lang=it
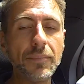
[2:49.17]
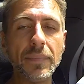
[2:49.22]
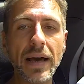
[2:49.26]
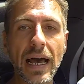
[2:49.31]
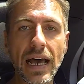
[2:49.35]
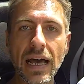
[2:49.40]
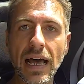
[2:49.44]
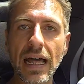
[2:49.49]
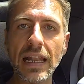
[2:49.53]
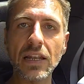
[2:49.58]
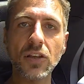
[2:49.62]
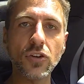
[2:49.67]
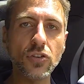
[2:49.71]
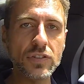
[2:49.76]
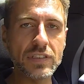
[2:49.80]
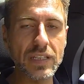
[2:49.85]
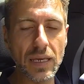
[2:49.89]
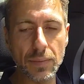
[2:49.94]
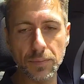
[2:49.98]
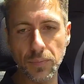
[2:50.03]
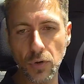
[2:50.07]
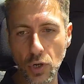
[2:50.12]
ma al
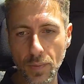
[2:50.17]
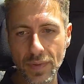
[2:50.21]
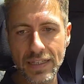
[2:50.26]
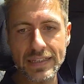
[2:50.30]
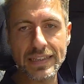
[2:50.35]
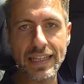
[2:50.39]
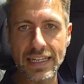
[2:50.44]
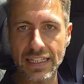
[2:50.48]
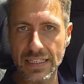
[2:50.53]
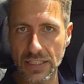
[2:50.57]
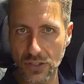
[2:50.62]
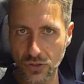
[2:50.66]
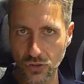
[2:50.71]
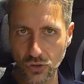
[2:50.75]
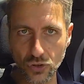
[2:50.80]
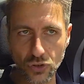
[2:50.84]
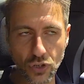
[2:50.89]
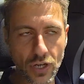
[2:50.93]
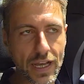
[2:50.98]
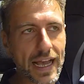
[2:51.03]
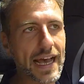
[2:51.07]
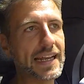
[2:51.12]
contempo lo mantenete
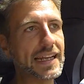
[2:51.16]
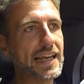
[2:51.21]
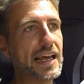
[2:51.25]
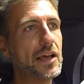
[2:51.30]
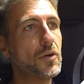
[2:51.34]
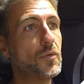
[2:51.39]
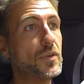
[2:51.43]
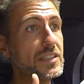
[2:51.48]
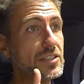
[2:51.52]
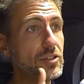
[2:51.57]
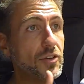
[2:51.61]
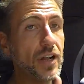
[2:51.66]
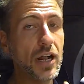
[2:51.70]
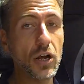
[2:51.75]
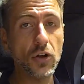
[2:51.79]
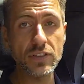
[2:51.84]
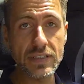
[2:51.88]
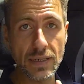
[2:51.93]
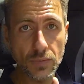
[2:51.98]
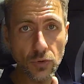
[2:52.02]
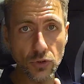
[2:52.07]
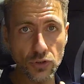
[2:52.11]
sotto carica e questa è una
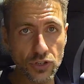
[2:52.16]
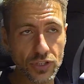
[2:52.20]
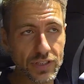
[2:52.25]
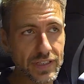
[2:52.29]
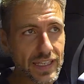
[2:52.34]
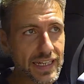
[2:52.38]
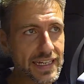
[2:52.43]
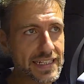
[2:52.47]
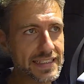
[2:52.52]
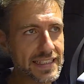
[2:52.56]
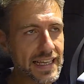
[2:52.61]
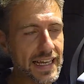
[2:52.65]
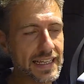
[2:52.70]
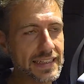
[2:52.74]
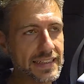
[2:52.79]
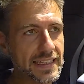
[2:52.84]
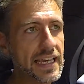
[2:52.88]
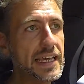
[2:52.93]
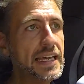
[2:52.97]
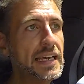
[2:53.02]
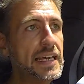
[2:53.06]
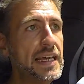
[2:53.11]
cosa molto
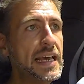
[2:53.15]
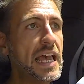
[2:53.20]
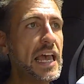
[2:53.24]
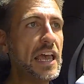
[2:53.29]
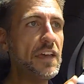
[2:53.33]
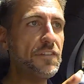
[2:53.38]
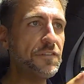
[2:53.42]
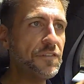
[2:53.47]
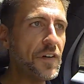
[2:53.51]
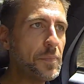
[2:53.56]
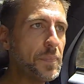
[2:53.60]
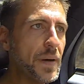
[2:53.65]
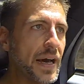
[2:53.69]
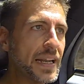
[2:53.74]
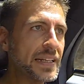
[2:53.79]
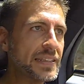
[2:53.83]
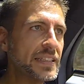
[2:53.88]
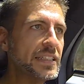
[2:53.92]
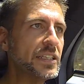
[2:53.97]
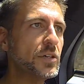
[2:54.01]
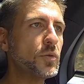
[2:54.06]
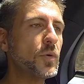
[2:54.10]
interessante e fa
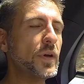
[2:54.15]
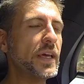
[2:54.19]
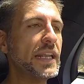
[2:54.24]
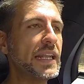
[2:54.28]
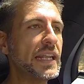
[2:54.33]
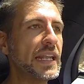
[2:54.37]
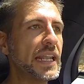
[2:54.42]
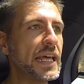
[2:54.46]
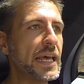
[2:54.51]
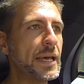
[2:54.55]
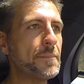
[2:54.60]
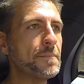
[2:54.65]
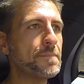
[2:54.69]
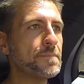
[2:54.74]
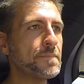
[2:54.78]
parte di, quelle,